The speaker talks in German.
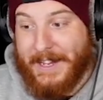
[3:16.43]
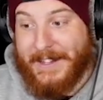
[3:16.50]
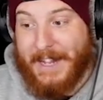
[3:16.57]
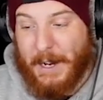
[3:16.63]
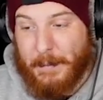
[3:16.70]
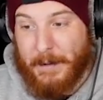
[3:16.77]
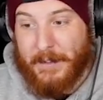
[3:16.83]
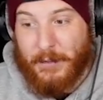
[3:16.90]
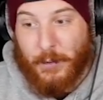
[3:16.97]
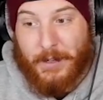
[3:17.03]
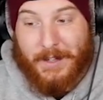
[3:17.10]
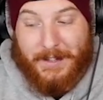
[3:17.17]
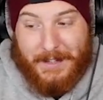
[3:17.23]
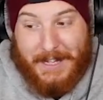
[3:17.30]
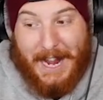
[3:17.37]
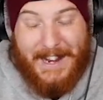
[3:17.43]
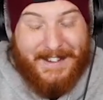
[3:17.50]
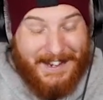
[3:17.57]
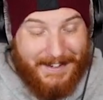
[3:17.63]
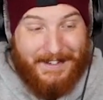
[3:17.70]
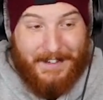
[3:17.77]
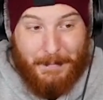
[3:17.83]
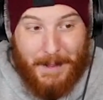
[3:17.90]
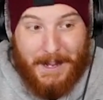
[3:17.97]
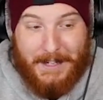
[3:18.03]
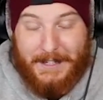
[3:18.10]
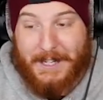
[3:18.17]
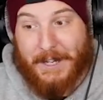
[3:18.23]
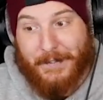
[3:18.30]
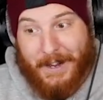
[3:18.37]
Ich sag mal so, das ist kein schlechtes
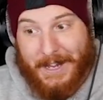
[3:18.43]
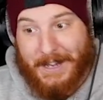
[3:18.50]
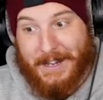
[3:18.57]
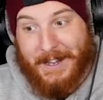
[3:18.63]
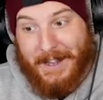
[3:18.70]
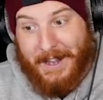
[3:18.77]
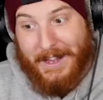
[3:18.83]
Marketing, weil